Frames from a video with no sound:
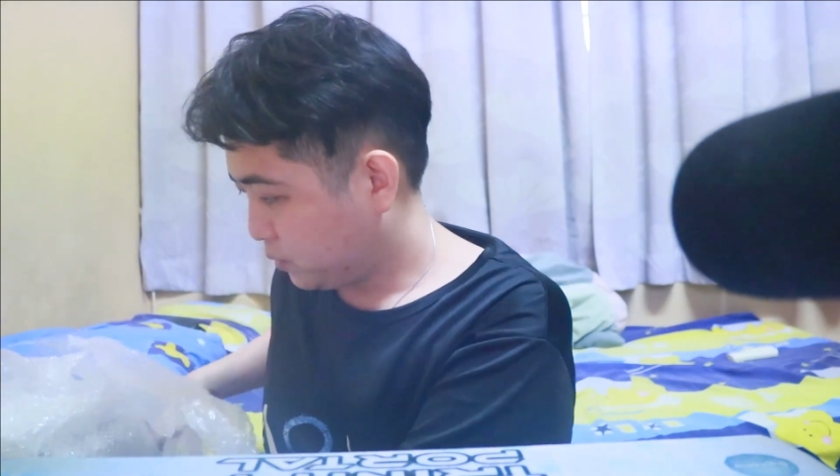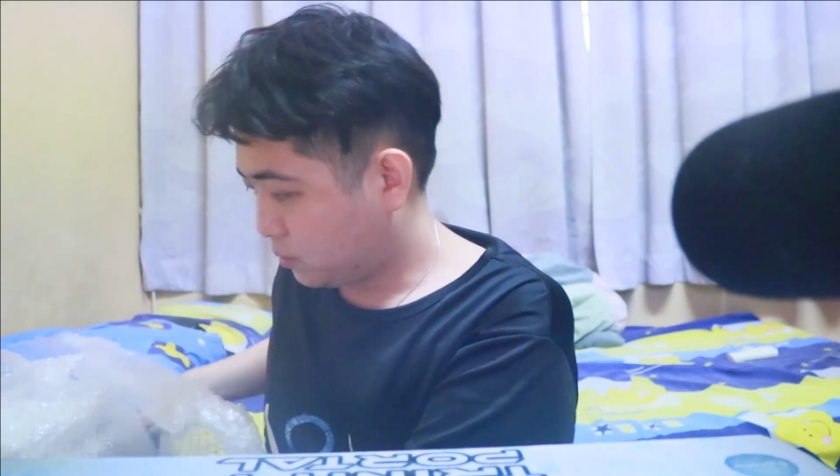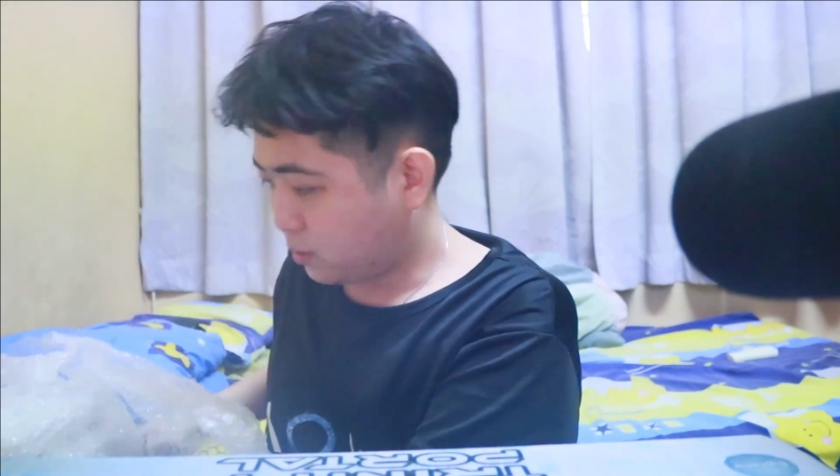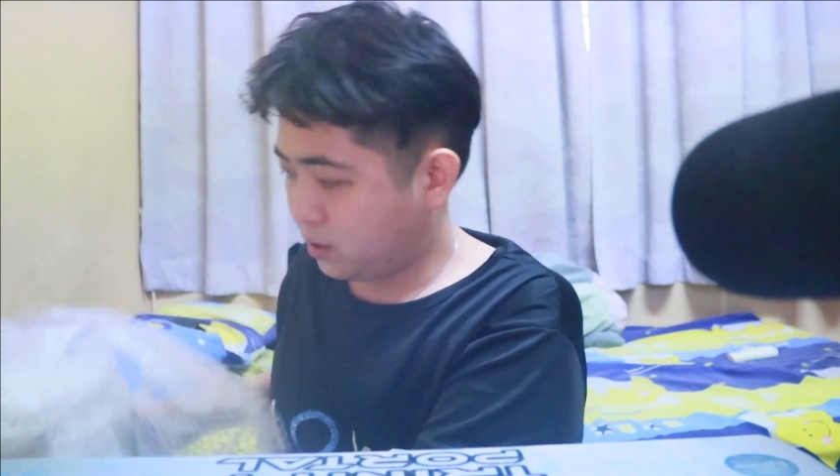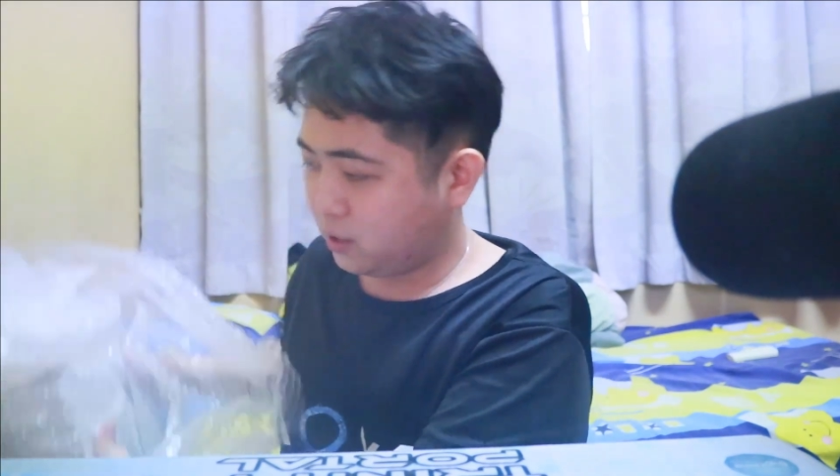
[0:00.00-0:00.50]

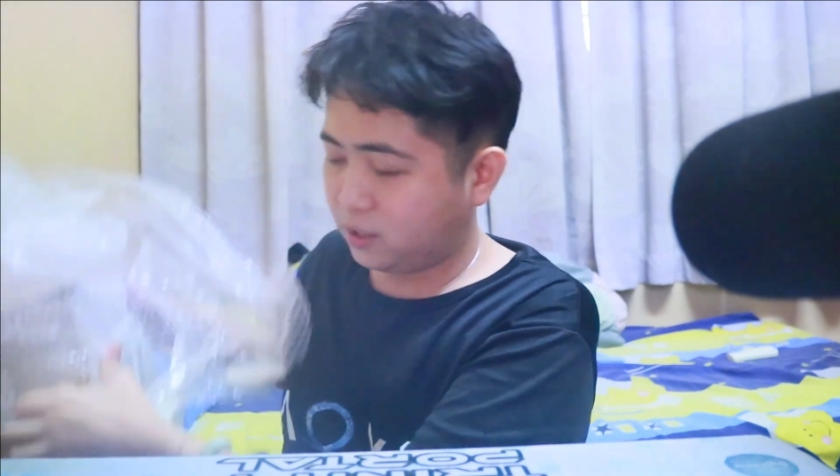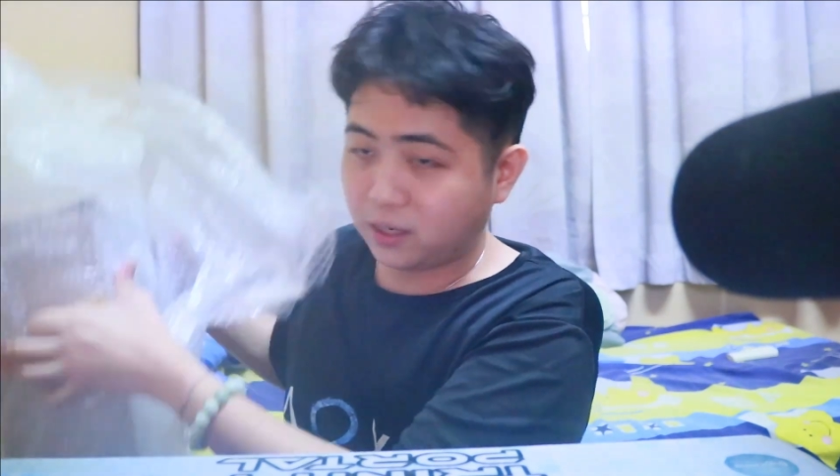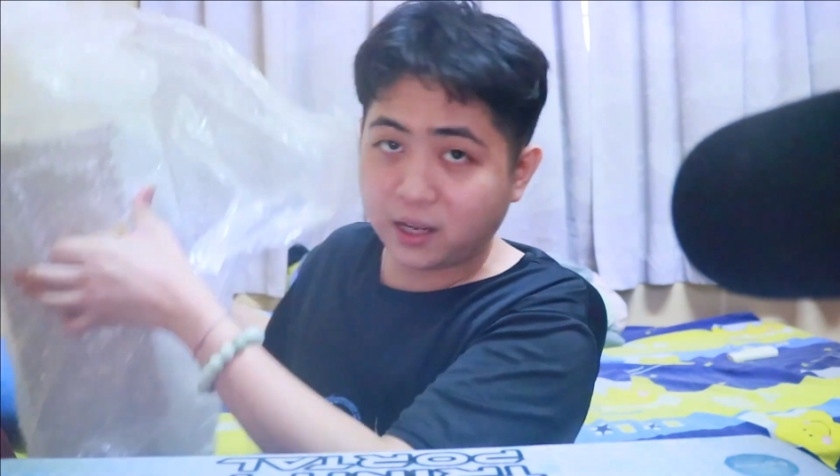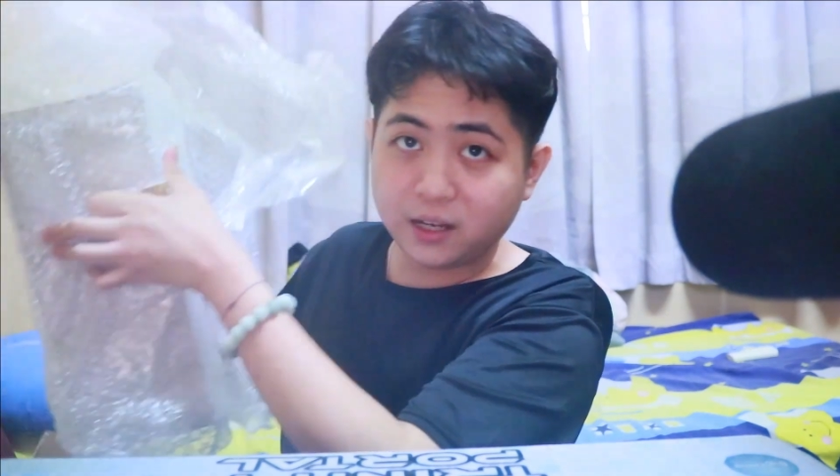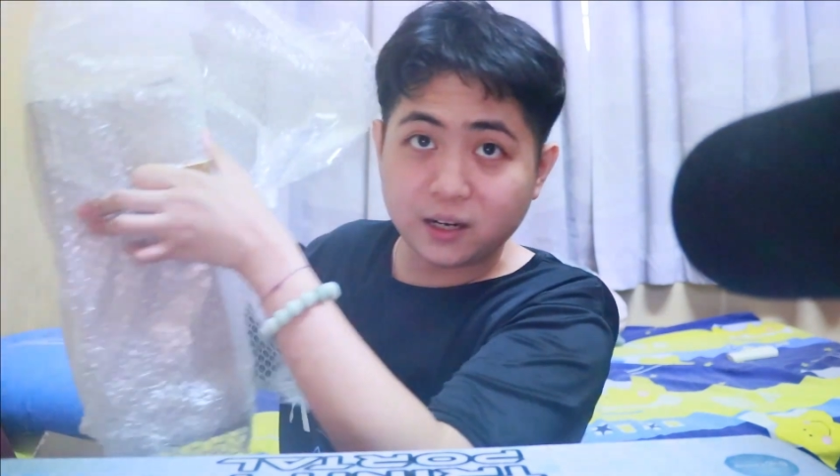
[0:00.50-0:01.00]
所以呢，
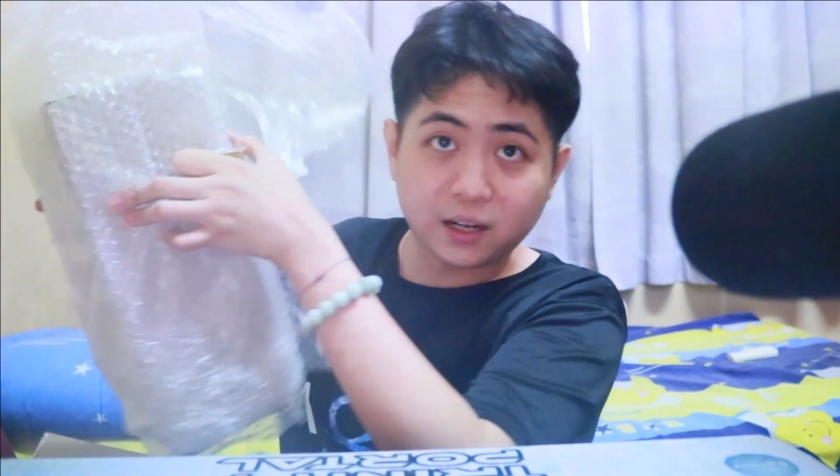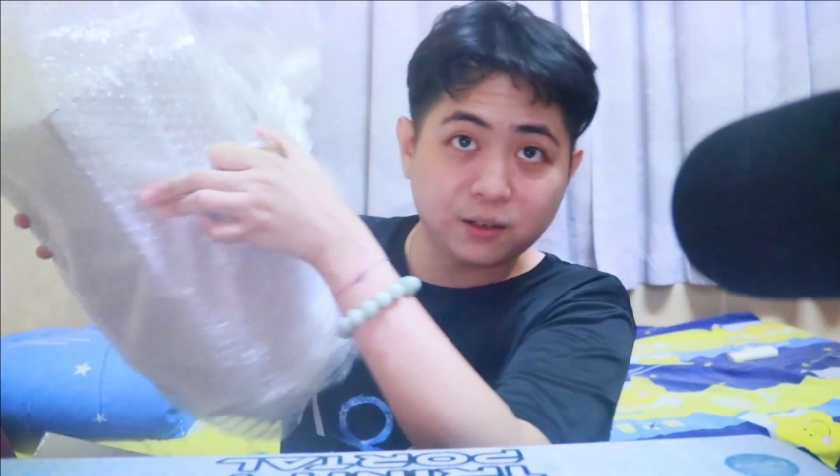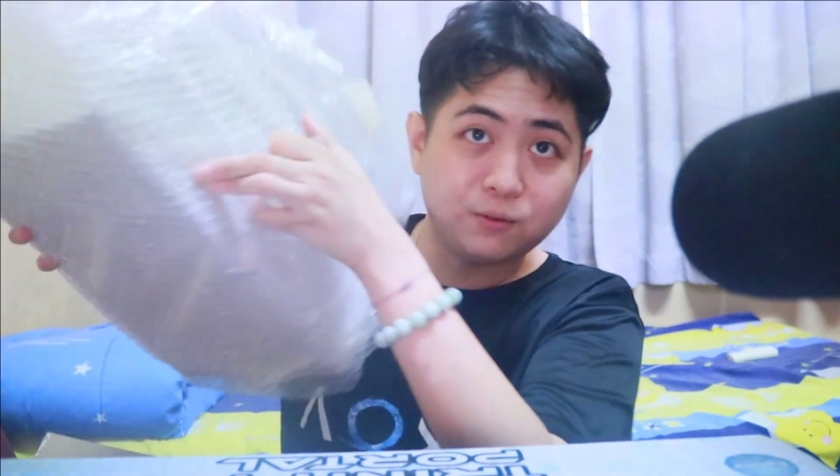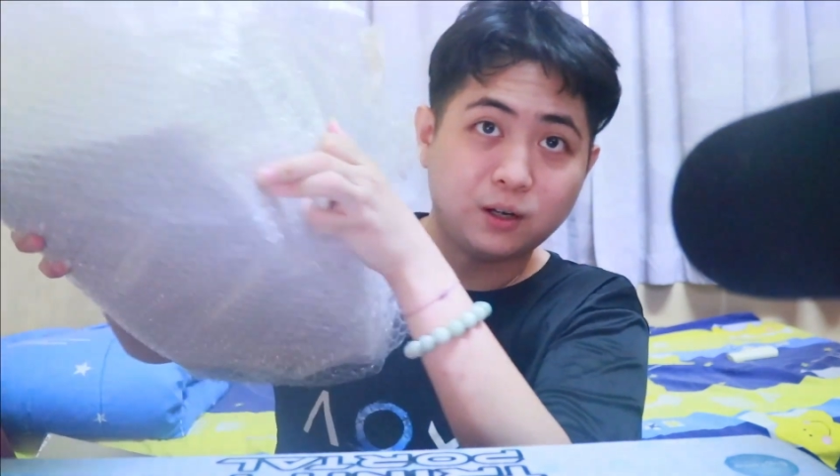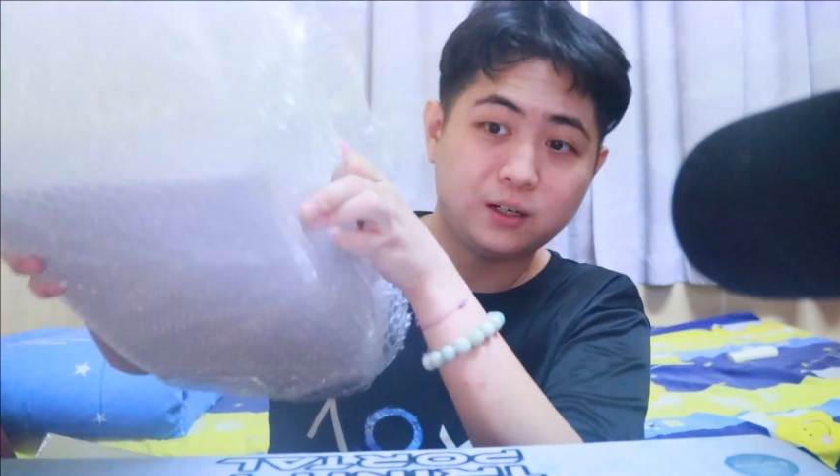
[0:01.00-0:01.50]
来了，
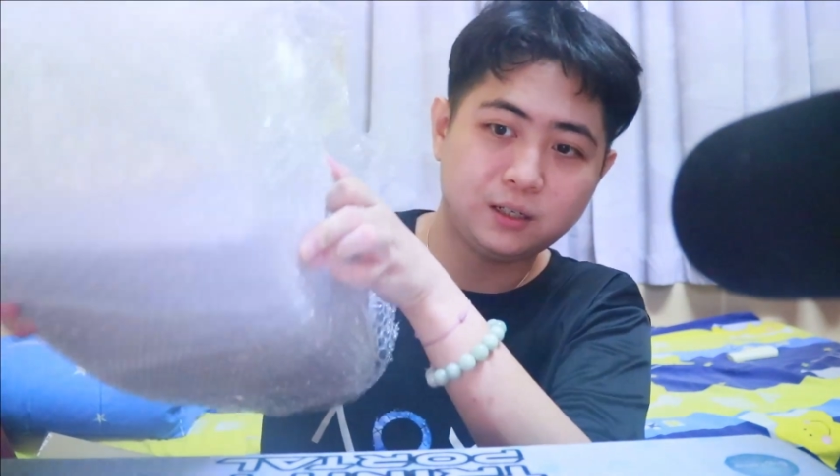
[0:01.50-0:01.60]
哇，